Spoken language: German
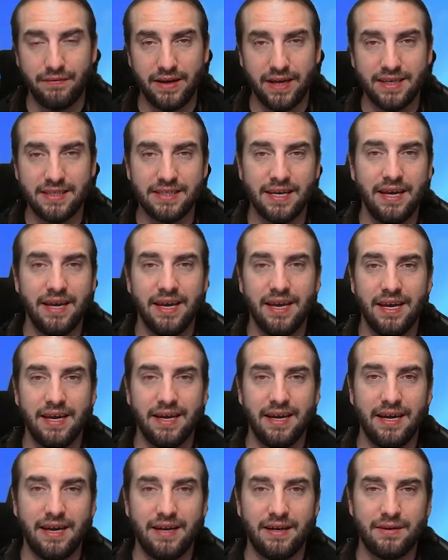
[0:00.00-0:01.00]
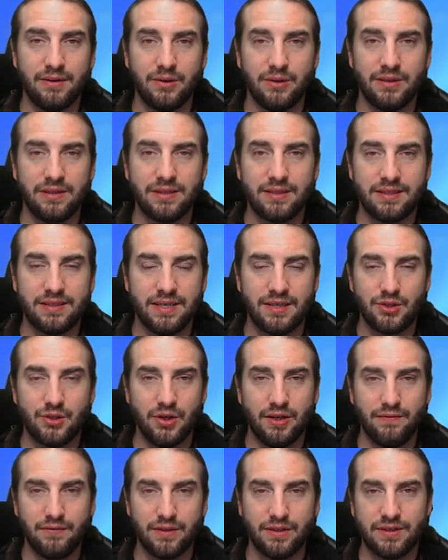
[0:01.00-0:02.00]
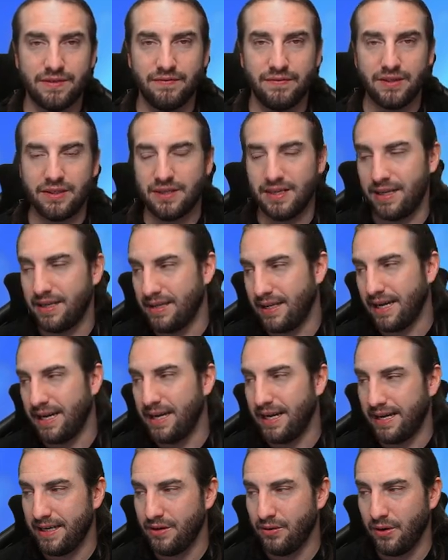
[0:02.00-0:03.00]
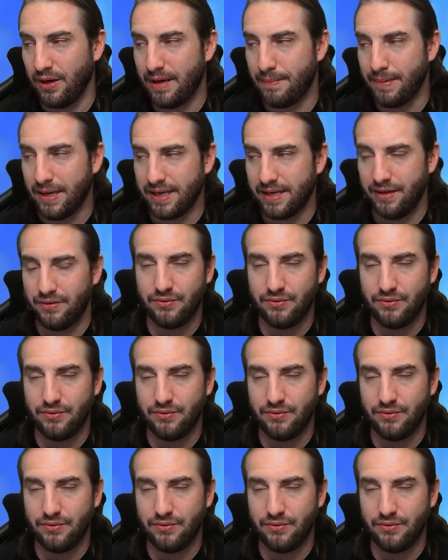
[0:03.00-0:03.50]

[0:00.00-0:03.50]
fängt äh, und zerstört wird, wird dann da ein neuer Buggy